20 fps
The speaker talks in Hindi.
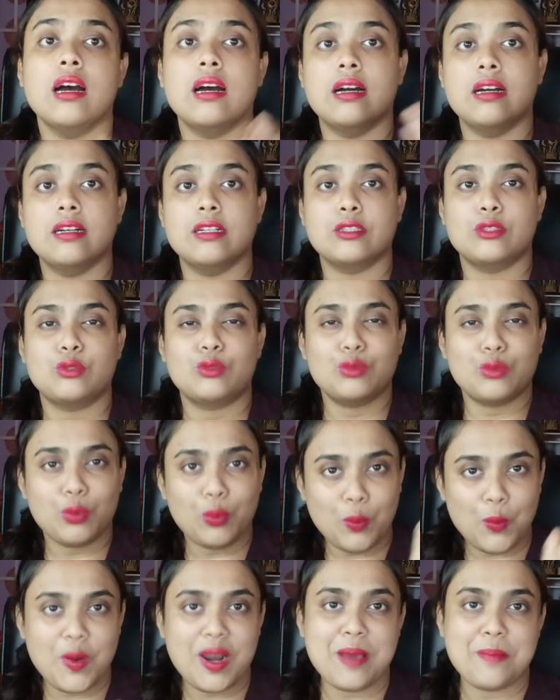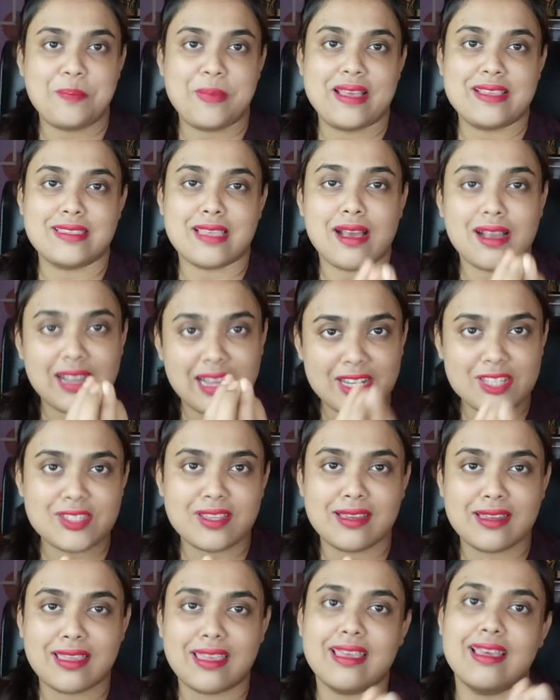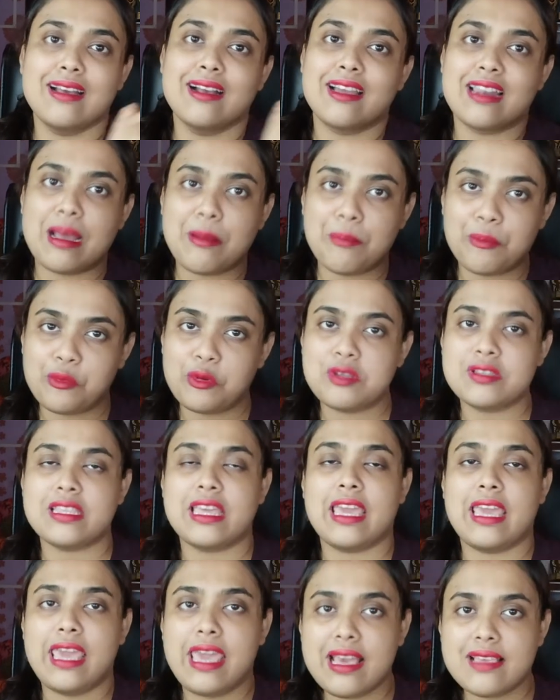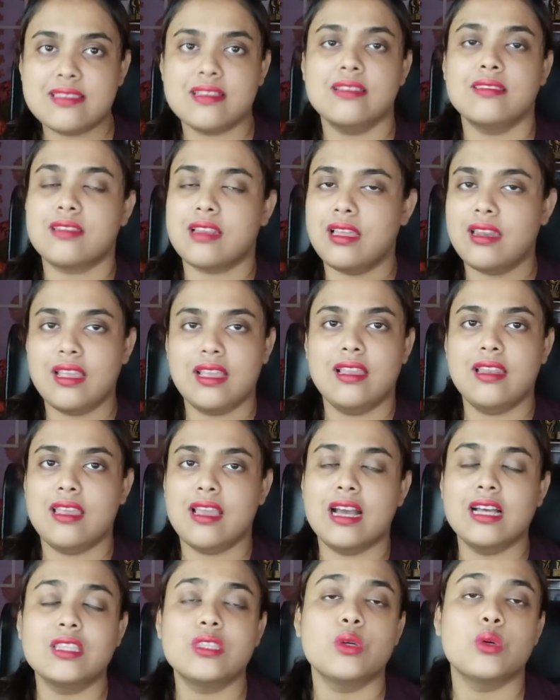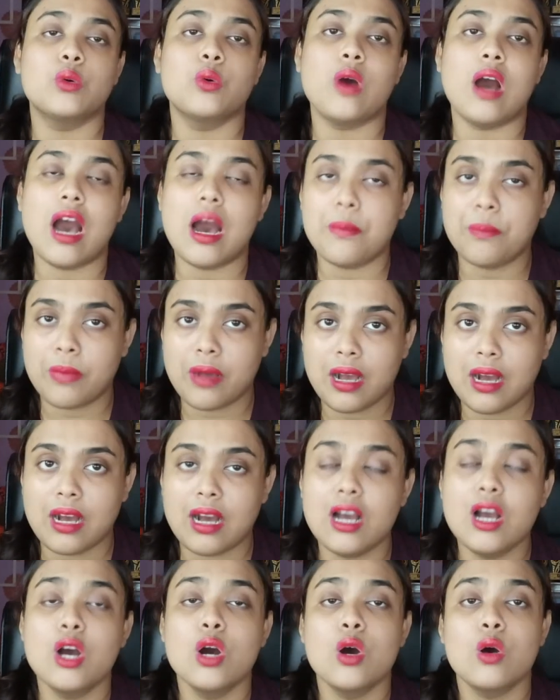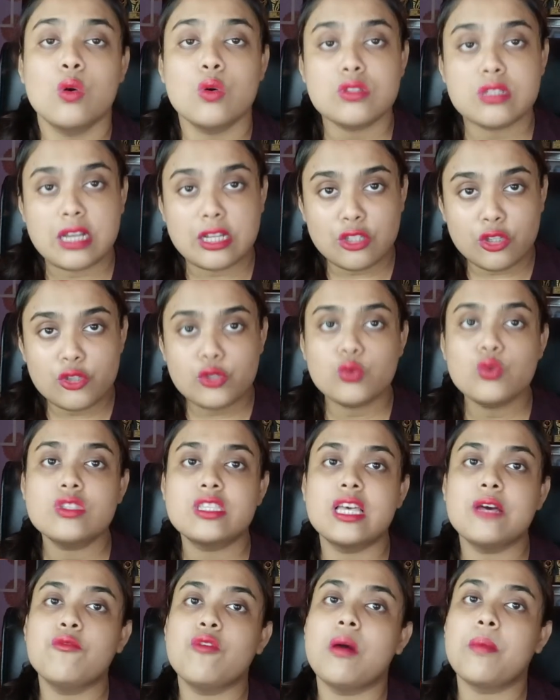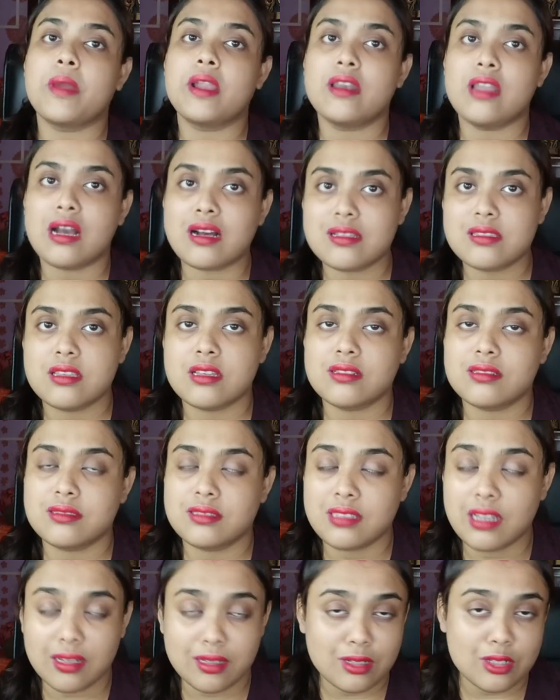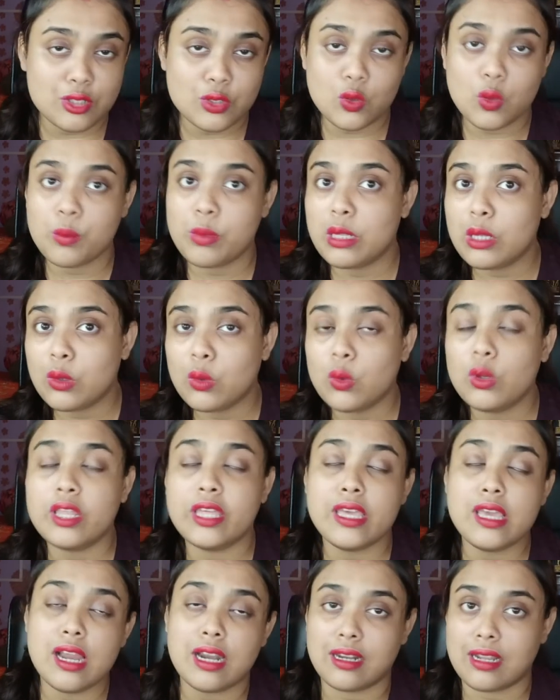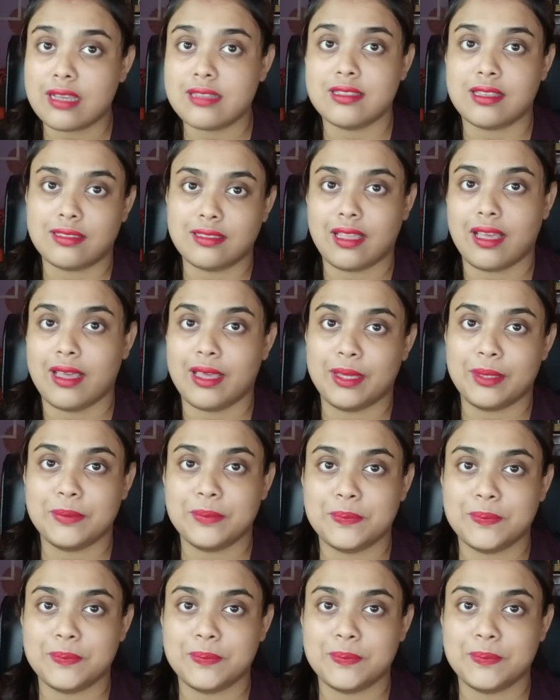थोड़ा पैसा खर्च करके अगर आपने एक संतरा ले लिया तो आपका उसका जो जूस है वो आपके डार्क सर्कल्स को बिल्कुल ही हटा सकता है